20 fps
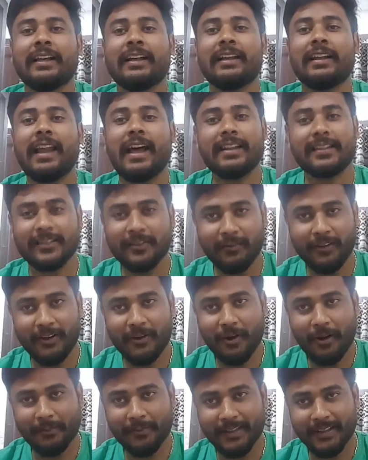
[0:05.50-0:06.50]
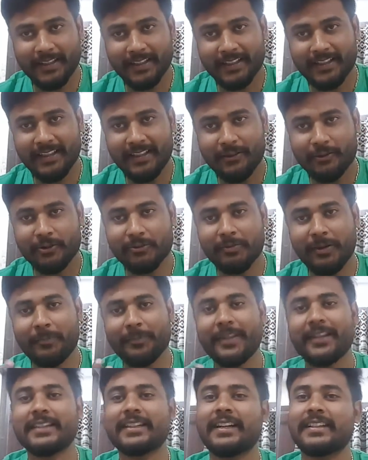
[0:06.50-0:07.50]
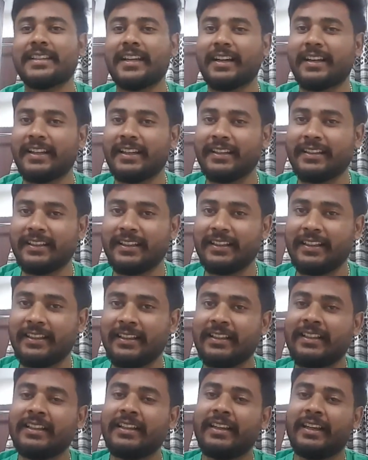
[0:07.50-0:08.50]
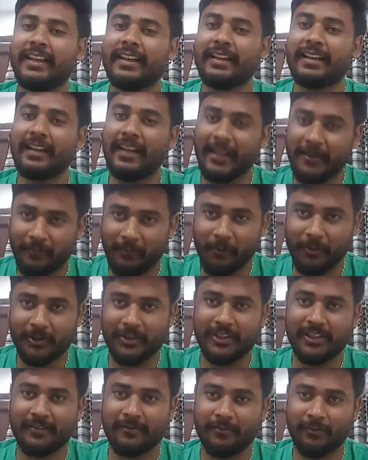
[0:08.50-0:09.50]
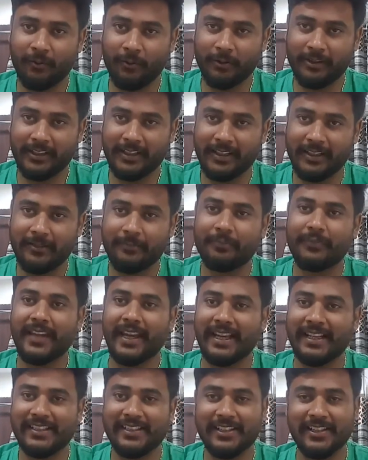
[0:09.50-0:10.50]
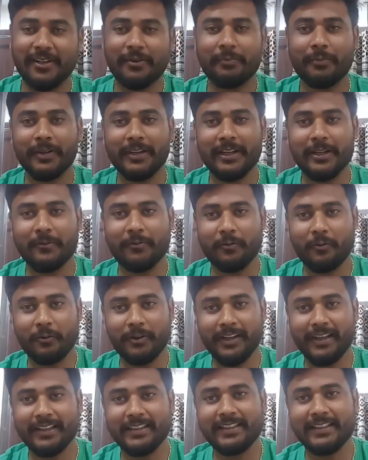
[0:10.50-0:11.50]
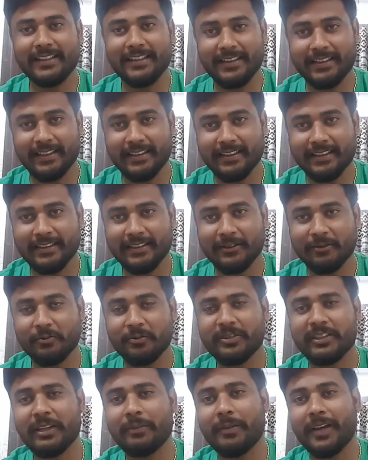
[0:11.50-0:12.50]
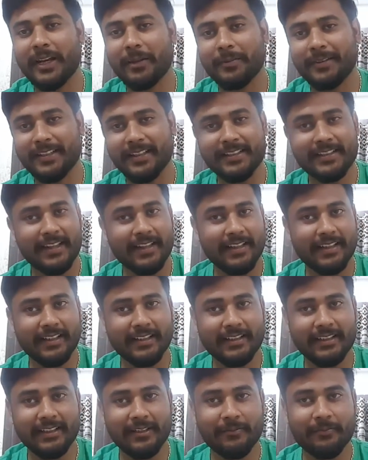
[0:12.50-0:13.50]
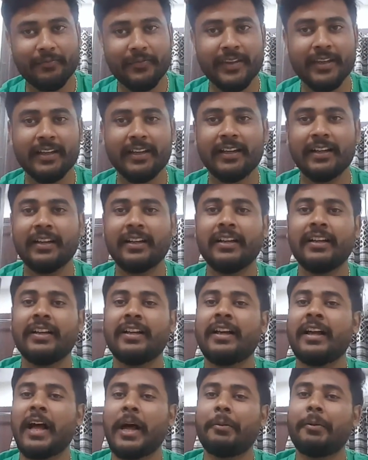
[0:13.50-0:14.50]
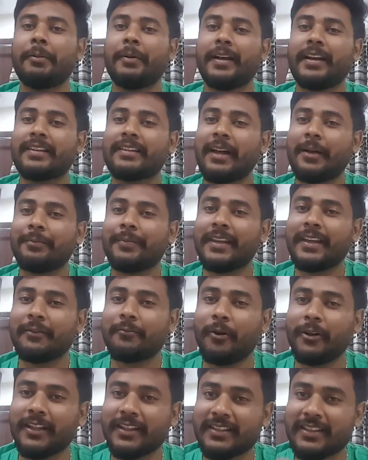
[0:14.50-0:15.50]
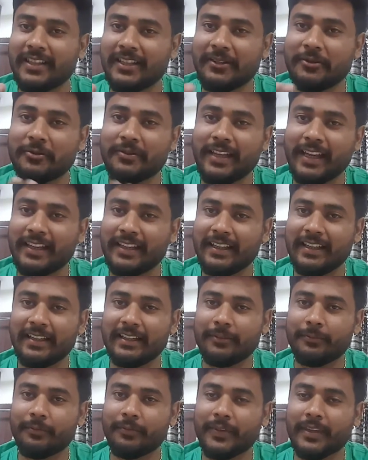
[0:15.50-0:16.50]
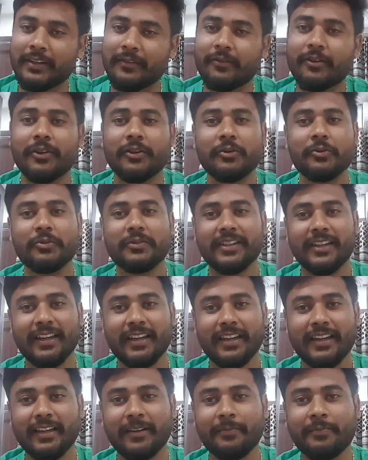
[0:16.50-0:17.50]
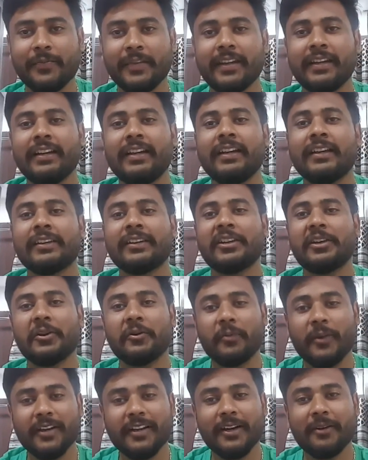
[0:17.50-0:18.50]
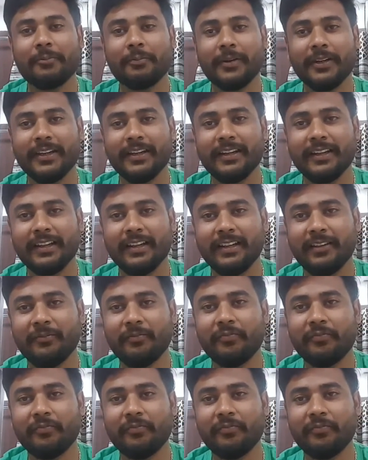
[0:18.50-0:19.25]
लास्ट वीडियो आपने देखी उसमें हमने चर्चा करी थी एक नए फोन फ़ोन की एल कंपनी का फ़ोन है जी सिक्स उसके बारे में चर्चा करी थी अब हमारे सामने एक बहुत अच्छी न्यूज़ आई है वो न्यूज़ ये है कि हवाई कंपनी ने